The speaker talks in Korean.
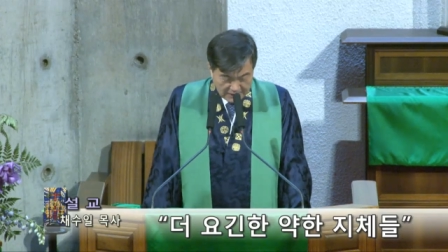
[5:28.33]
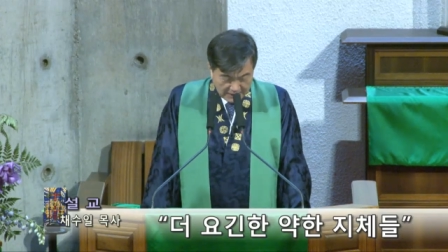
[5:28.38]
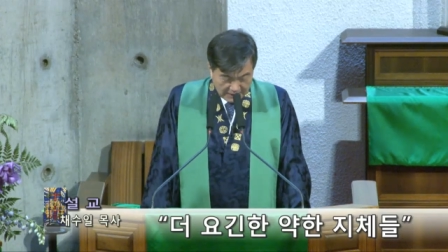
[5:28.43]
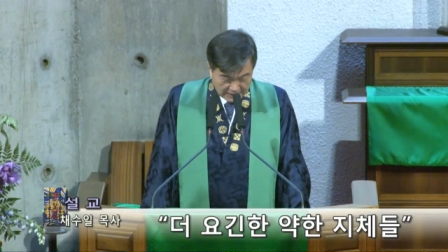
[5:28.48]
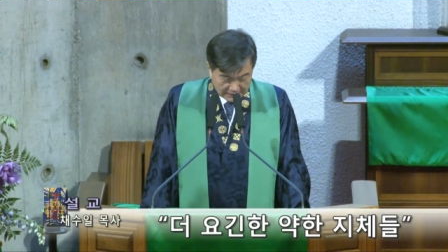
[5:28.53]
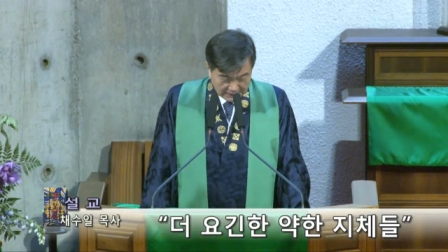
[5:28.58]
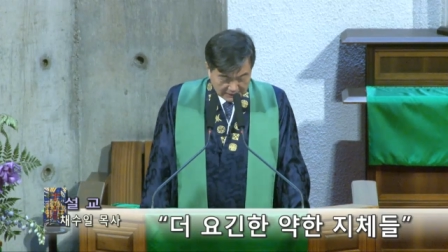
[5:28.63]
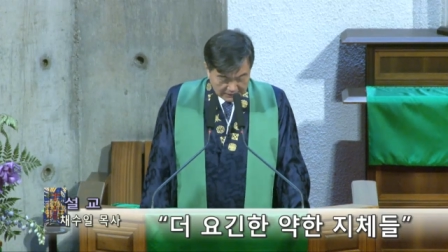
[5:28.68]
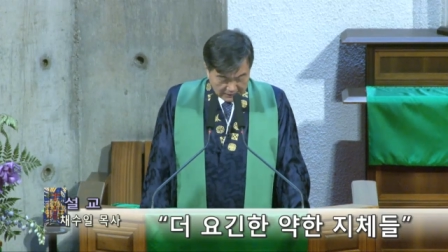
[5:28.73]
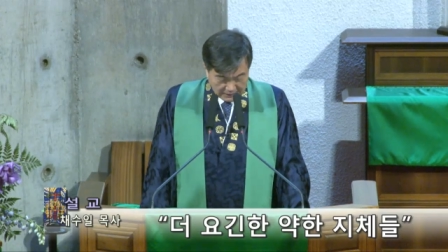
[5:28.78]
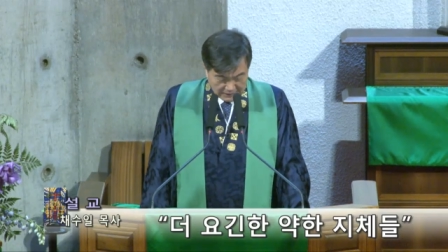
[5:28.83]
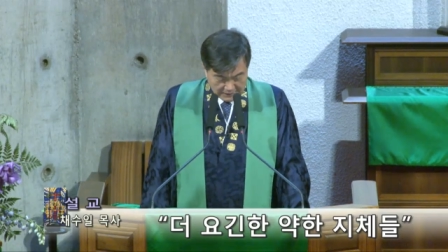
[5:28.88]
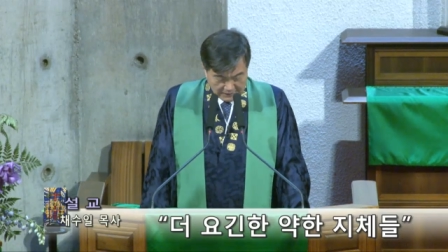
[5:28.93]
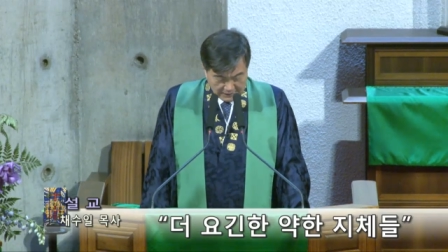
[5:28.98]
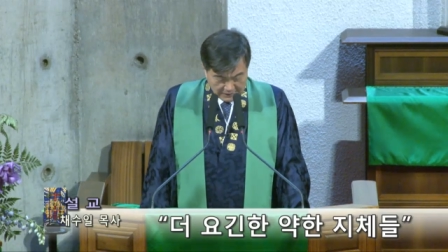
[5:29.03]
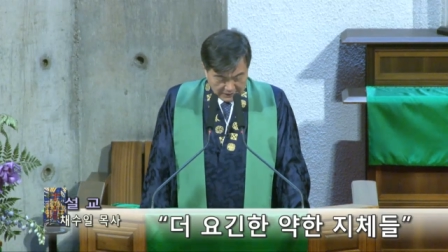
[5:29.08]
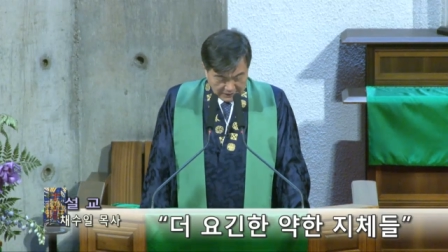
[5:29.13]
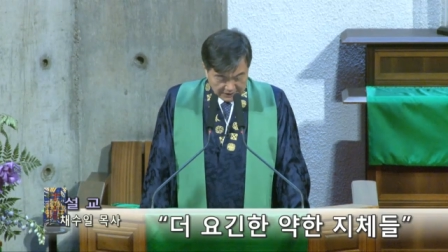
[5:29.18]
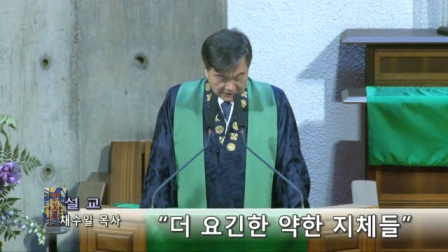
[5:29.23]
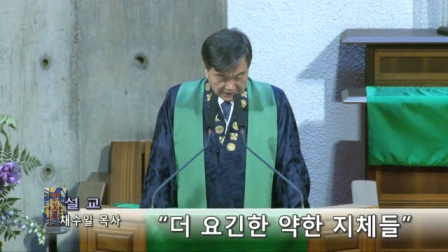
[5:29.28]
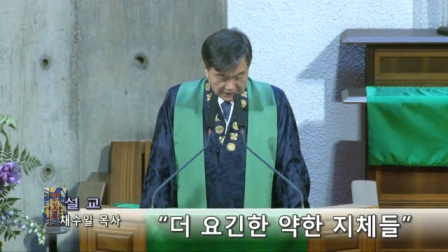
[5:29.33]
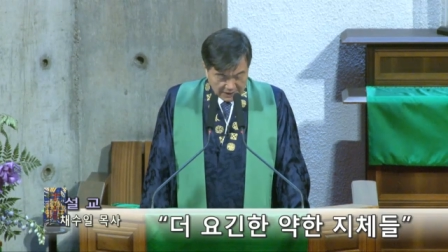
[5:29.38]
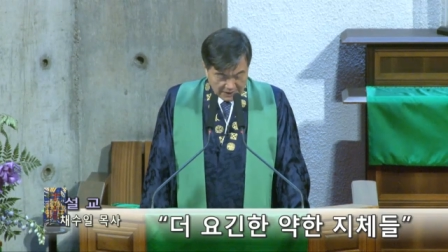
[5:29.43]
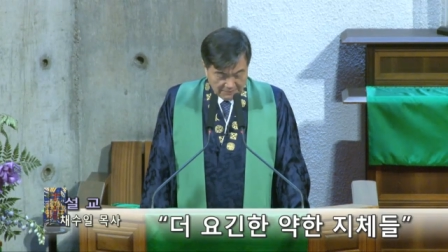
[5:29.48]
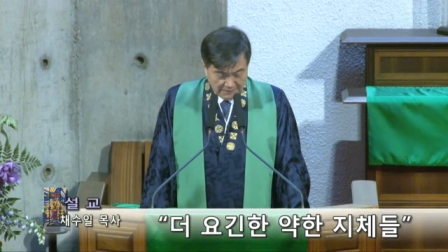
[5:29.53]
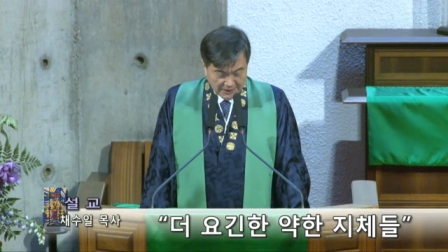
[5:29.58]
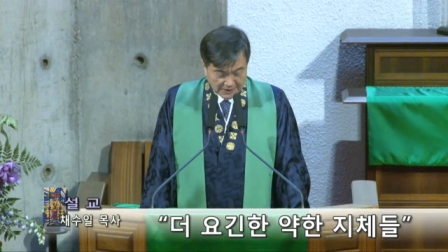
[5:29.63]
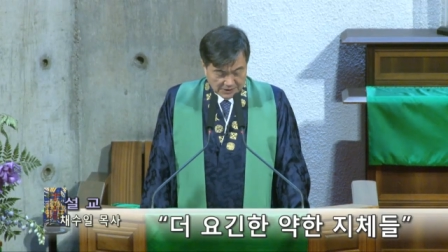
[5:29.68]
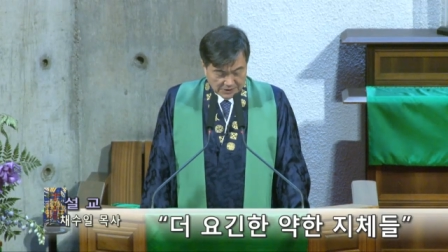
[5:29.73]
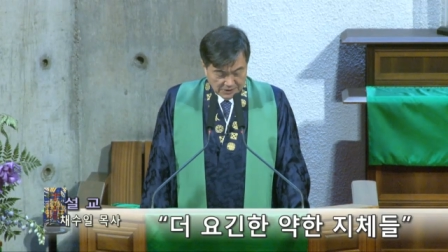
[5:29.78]
했던
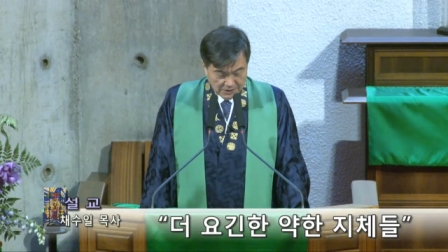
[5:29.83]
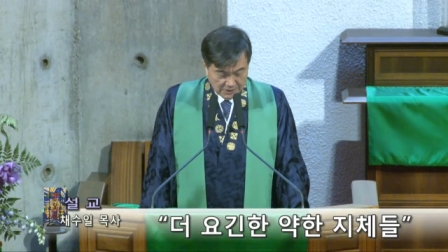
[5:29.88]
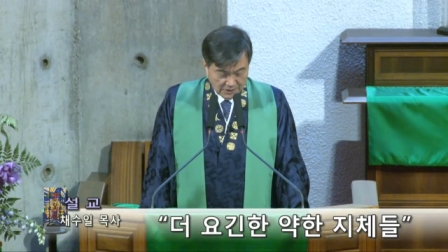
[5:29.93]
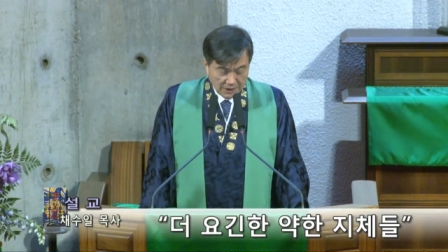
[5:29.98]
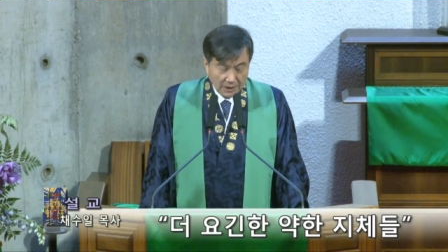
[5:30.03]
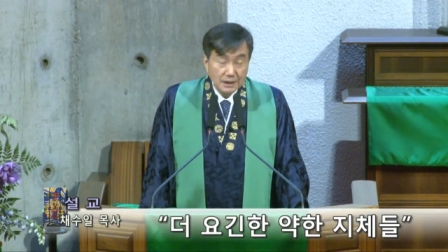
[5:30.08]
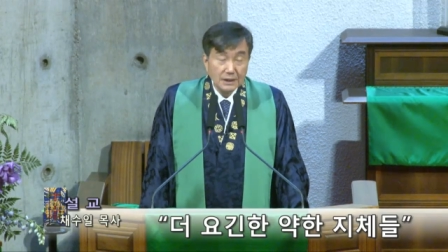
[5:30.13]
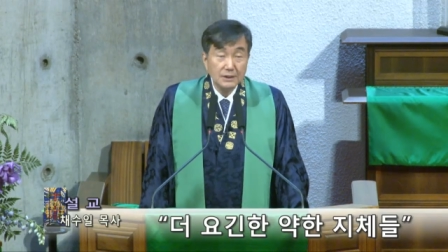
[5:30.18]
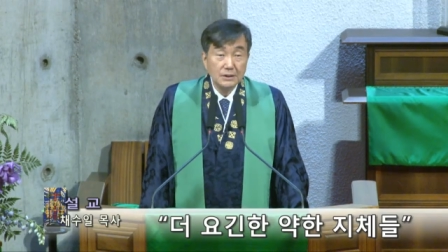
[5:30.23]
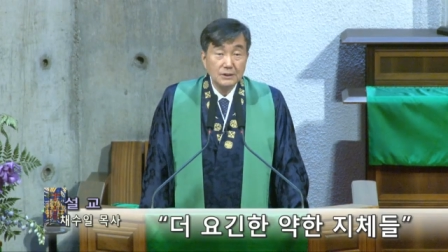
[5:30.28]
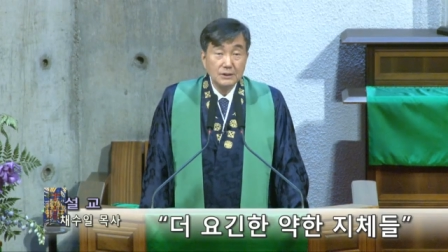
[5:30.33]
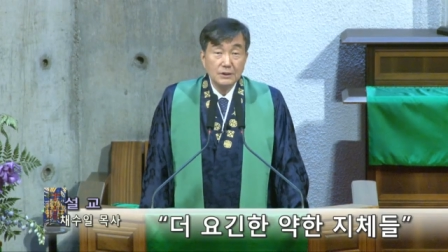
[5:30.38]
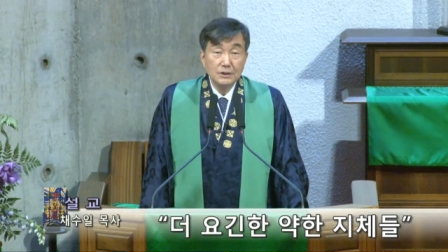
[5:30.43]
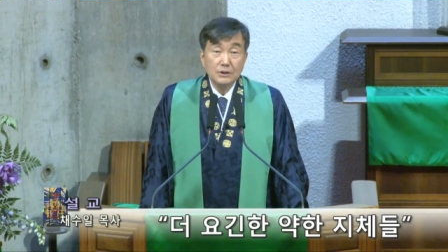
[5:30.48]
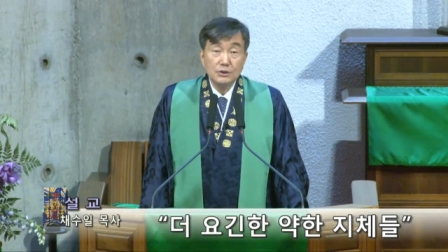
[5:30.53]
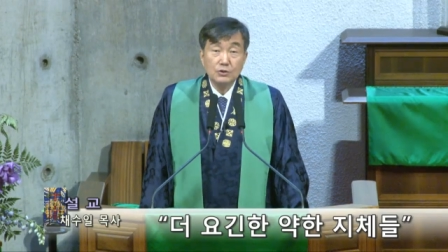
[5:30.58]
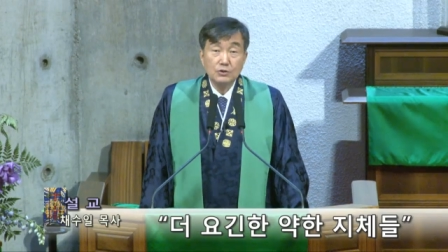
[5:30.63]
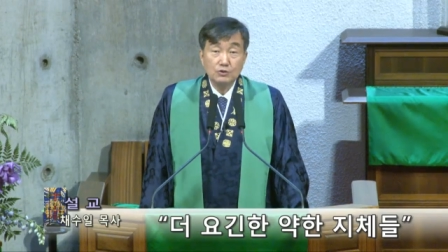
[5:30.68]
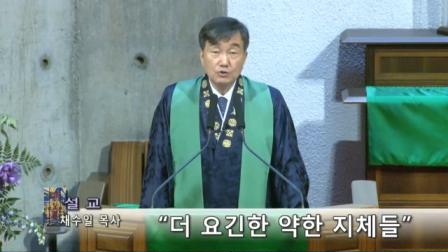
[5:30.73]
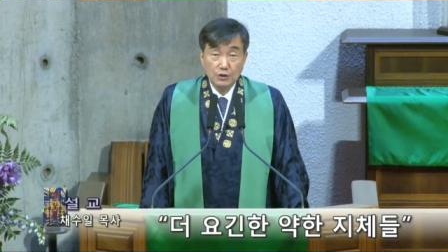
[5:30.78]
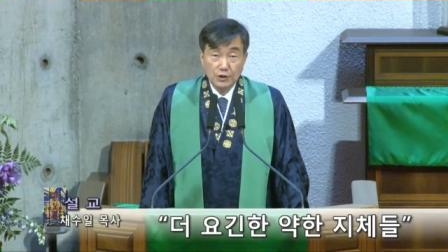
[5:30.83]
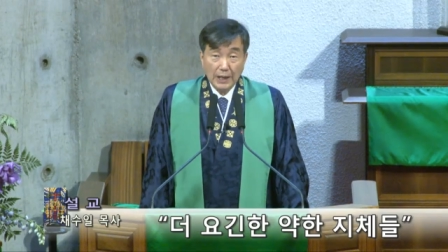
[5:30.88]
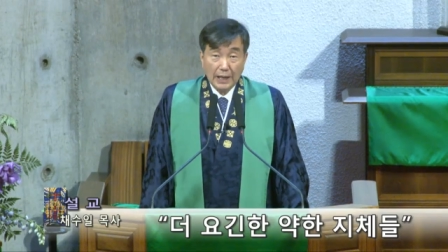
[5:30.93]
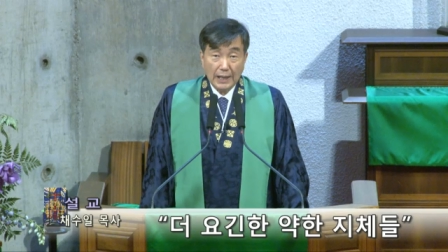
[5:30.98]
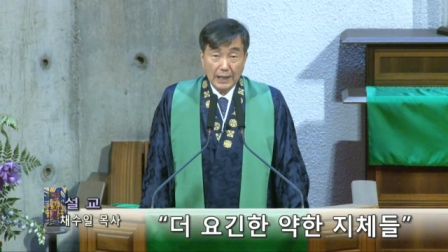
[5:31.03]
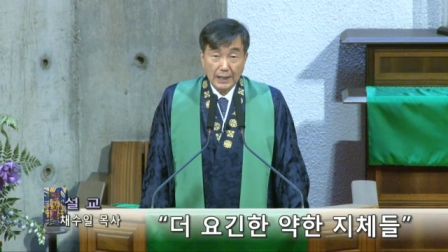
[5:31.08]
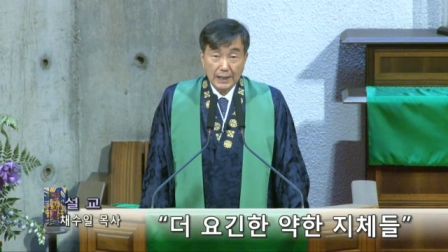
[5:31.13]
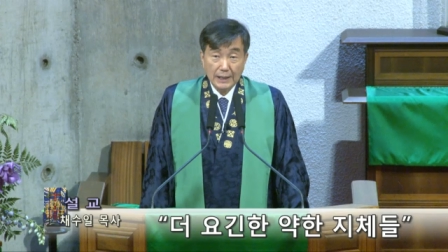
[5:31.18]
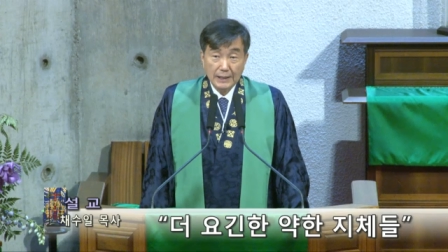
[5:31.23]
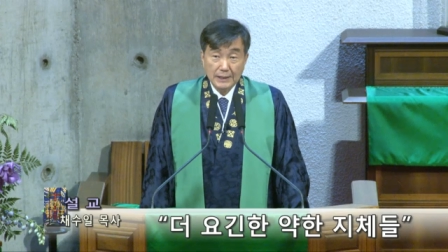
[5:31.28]
이스라엘 백성 귀향